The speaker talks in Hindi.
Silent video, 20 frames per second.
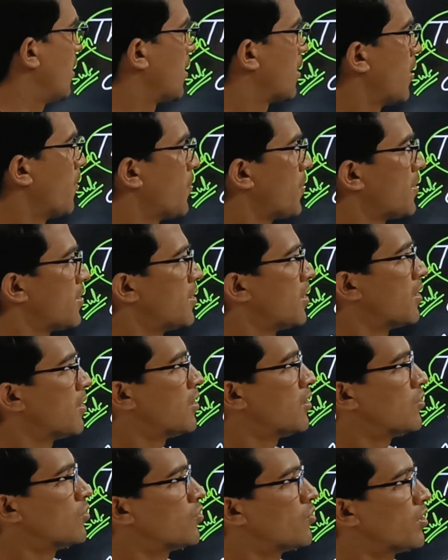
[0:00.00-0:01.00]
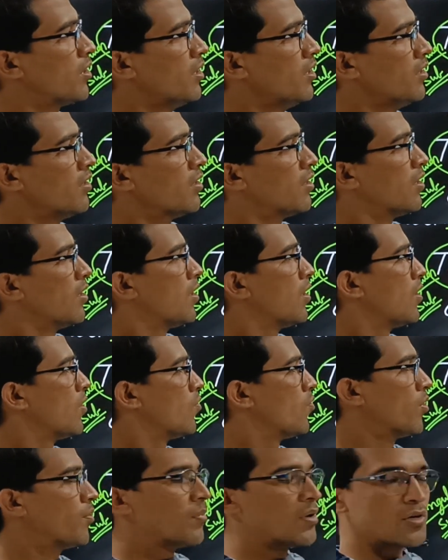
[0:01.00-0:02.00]
लड़का प्रत्येक दिन जो है
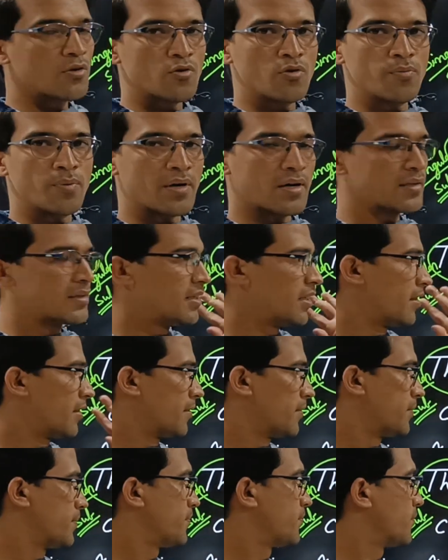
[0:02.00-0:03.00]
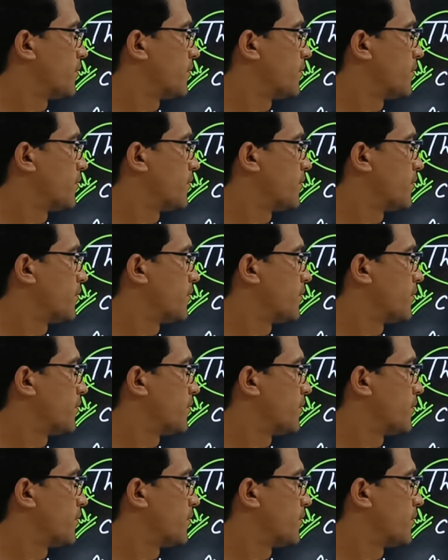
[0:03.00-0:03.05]
वो बर्ड को पकड़ता है